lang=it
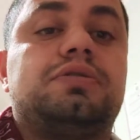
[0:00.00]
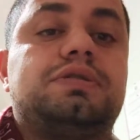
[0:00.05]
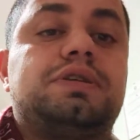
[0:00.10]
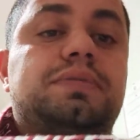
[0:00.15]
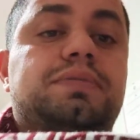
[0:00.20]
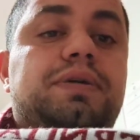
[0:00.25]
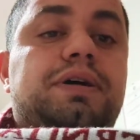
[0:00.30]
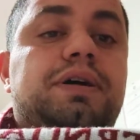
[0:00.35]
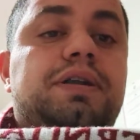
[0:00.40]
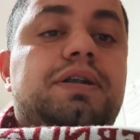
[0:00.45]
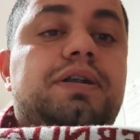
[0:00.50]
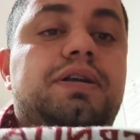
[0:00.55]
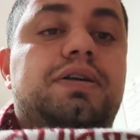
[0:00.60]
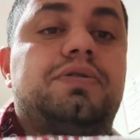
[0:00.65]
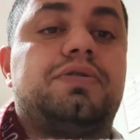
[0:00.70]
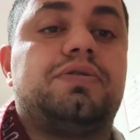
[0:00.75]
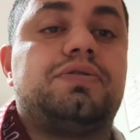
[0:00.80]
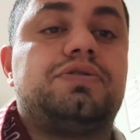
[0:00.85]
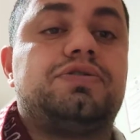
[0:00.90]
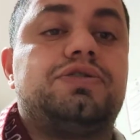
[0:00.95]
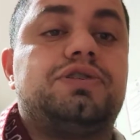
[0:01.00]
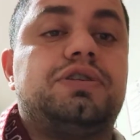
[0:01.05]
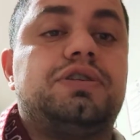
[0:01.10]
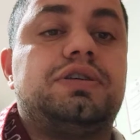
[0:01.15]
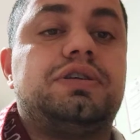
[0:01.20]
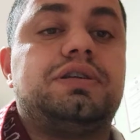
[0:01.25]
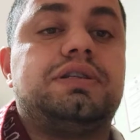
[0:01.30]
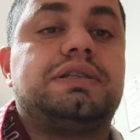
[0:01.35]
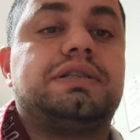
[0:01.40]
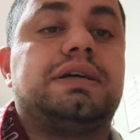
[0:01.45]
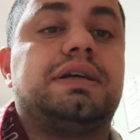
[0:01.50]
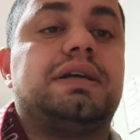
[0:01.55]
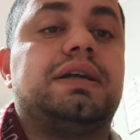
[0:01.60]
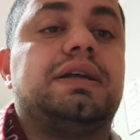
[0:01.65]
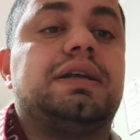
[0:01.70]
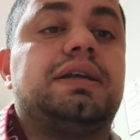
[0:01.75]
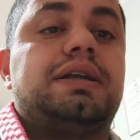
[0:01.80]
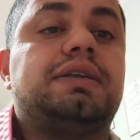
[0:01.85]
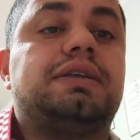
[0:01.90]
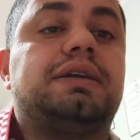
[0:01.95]
si parla oggi di
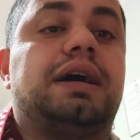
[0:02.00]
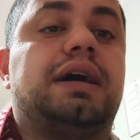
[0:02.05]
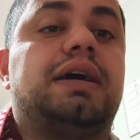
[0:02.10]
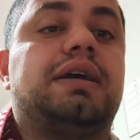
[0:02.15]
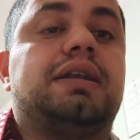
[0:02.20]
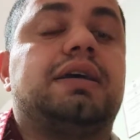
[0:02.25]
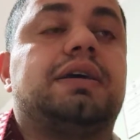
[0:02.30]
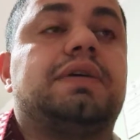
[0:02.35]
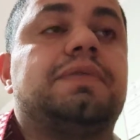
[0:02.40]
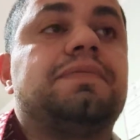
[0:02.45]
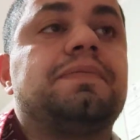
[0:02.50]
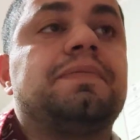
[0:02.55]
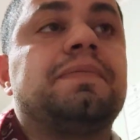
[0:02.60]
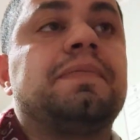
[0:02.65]
Salernitana.